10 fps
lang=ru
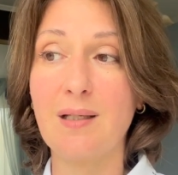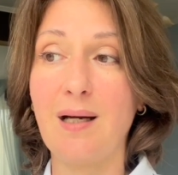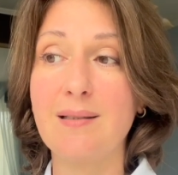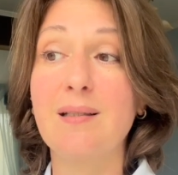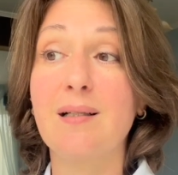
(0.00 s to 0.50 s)

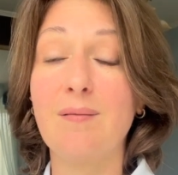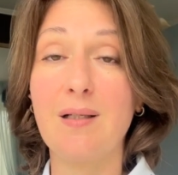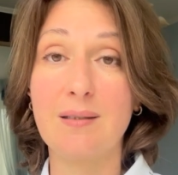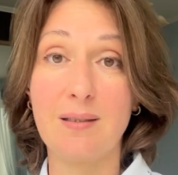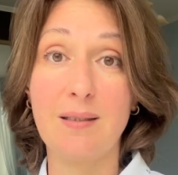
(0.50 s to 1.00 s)

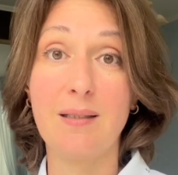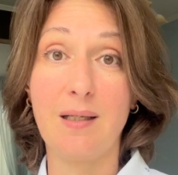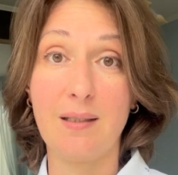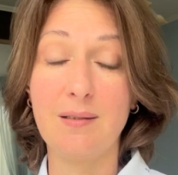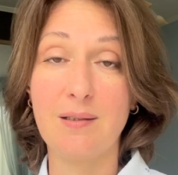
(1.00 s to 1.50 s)
адекватны ли
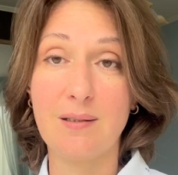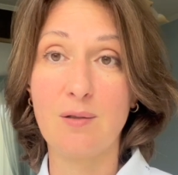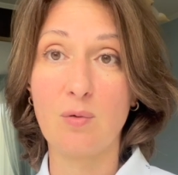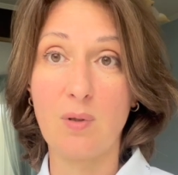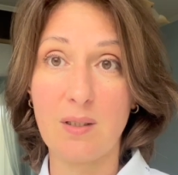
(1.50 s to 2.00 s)
они
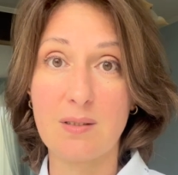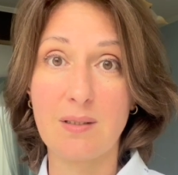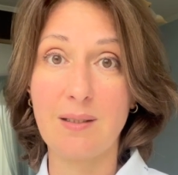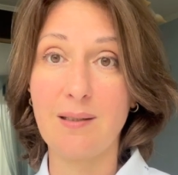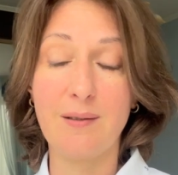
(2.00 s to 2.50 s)

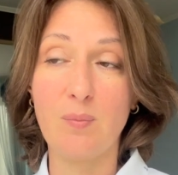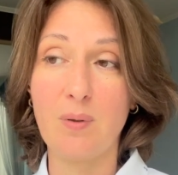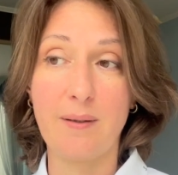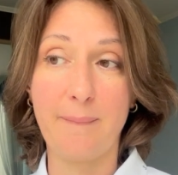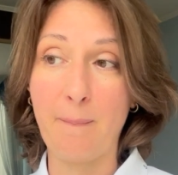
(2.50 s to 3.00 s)
ситуации,
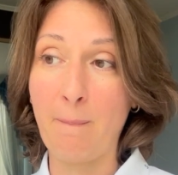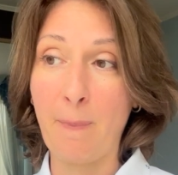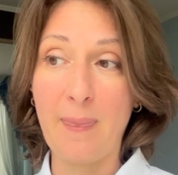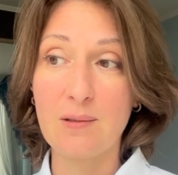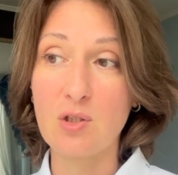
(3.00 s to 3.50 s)
либо
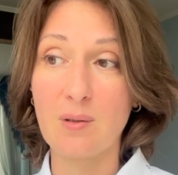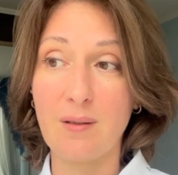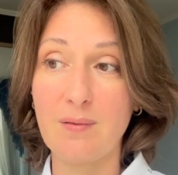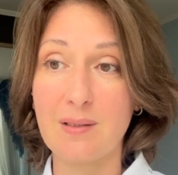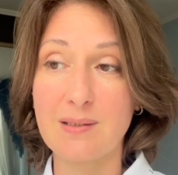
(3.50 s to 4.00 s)

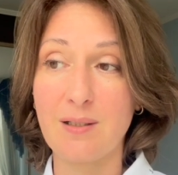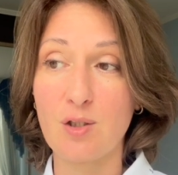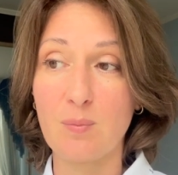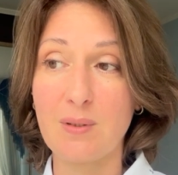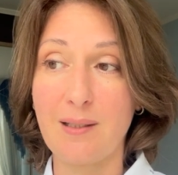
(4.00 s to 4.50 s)
человек,
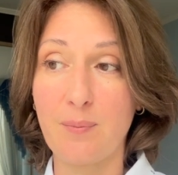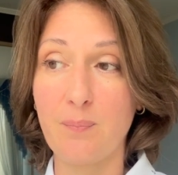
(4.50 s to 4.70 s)
скажем так,